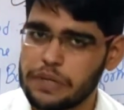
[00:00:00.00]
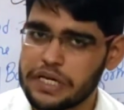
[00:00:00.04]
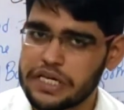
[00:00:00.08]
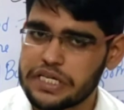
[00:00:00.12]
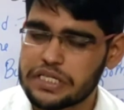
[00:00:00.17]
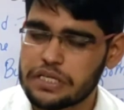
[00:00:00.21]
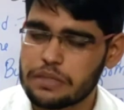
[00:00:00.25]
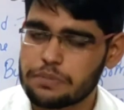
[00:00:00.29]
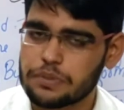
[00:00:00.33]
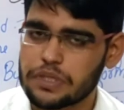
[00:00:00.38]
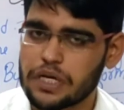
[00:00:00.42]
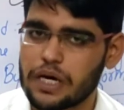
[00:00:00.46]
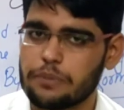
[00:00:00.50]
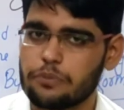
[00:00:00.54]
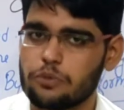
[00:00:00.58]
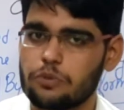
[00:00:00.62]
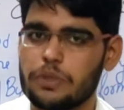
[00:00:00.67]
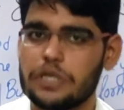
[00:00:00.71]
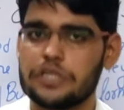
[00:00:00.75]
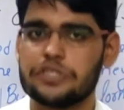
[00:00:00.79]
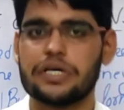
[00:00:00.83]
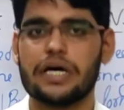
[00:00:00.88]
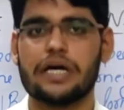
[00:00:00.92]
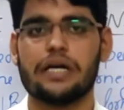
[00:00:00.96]
प्लीज सब्सक्राइब
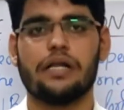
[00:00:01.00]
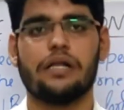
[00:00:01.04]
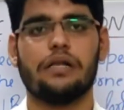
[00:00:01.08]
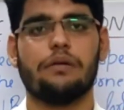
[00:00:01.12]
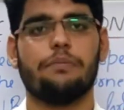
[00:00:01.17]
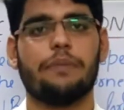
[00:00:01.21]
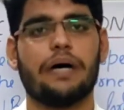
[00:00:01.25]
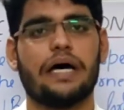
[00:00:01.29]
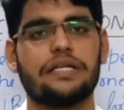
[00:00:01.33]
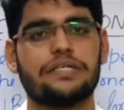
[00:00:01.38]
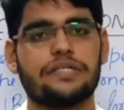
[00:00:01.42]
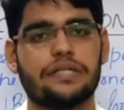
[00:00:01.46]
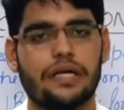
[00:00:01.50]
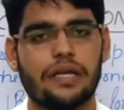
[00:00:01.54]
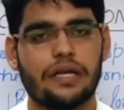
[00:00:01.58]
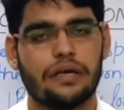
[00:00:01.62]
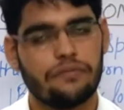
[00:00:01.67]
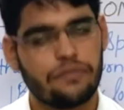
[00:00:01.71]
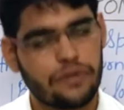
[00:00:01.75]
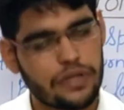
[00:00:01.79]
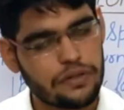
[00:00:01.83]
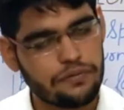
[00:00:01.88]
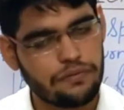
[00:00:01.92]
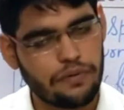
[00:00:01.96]
टू माई चैनल मैथ्स
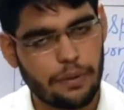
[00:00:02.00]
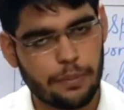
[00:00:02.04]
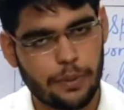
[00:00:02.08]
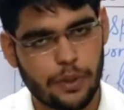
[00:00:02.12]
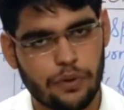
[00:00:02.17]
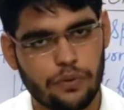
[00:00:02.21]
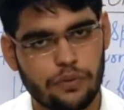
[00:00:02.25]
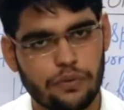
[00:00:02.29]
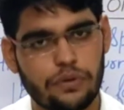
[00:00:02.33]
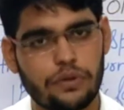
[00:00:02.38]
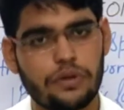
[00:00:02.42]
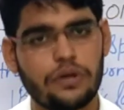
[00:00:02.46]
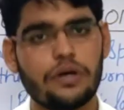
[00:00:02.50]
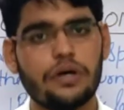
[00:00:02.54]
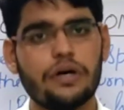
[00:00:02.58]
गिरी विद वैभव